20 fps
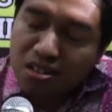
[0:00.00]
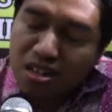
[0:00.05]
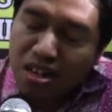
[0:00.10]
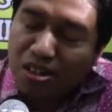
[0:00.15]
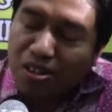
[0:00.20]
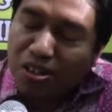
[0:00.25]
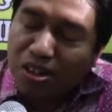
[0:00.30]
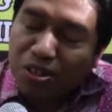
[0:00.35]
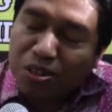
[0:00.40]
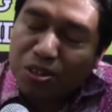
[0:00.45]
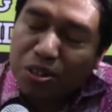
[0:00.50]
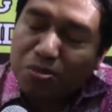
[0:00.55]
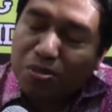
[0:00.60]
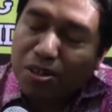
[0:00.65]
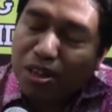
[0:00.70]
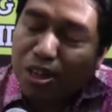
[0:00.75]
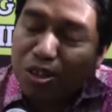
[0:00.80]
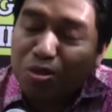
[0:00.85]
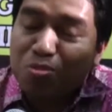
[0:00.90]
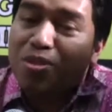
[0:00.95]
Kalau yang harus
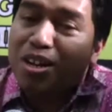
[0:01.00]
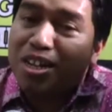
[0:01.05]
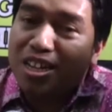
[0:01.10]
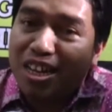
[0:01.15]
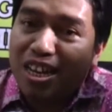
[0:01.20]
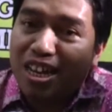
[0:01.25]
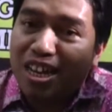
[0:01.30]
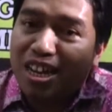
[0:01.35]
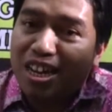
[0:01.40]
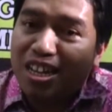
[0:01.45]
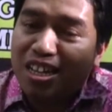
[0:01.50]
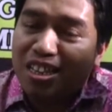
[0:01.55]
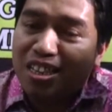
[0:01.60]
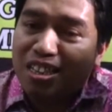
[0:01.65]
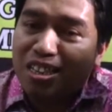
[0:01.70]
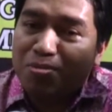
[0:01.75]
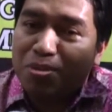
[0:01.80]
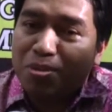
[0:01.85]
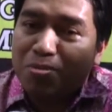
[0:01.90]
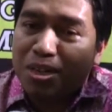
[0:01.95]
diberikan itu banyak,
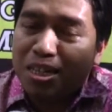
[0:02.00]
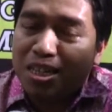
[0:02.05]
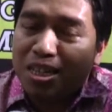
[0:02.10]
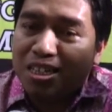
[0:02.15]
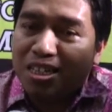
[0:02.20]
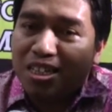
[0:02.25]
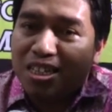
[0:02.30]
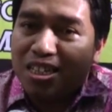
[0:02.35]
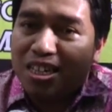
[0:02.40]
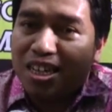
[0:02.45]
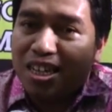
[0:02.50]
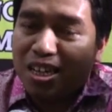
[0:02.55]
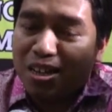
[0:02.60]
tapi pada intinya